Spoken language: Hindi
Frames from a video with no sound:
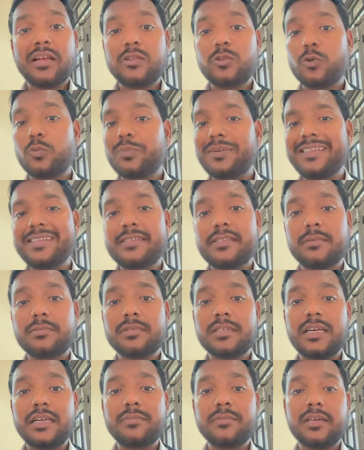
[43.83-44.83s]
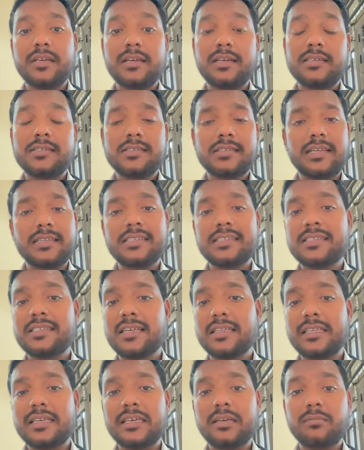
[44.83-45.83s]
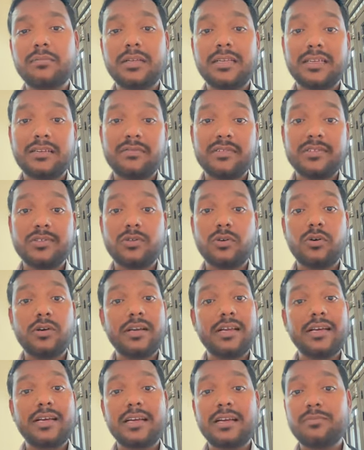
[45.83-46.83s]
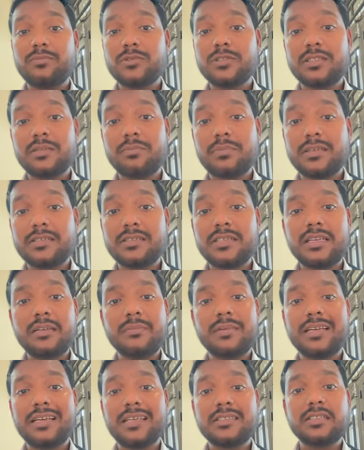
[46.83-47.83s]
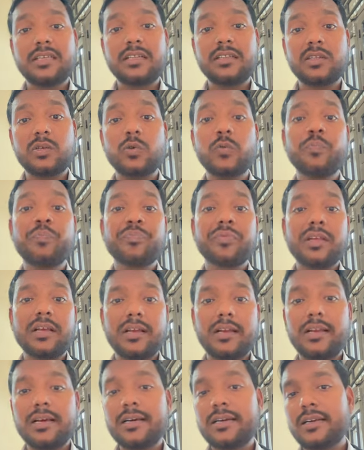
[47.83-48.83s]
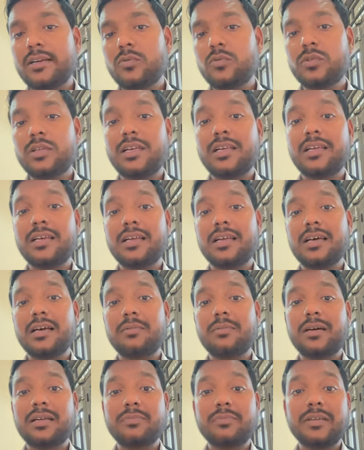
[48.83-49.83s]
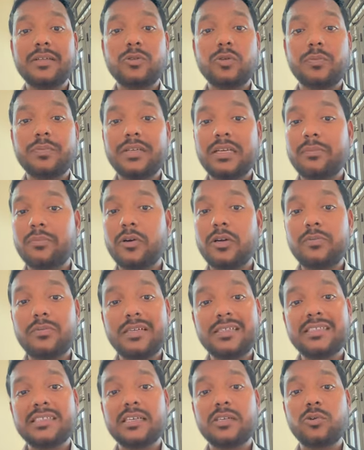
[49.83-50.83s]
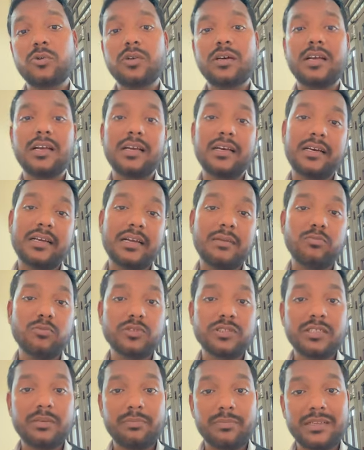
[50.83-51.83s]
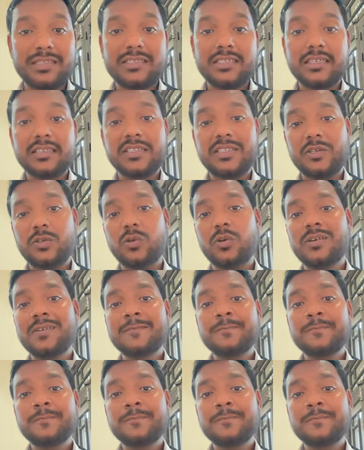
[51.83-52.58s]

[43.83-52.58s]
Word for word: तो प्लीज़ सब्सक्राइब करना साथ ही साथ एक हम्बल रिक्वेस्ट और है अगर आप मुझसे पर्सनली मिलना चाहते हो लखनऊ दिल्ली इलाहाबाद में तो अपनी अपॉइंटमेंट शेड्यूल कराकर आप मुझसे मिल सकते हो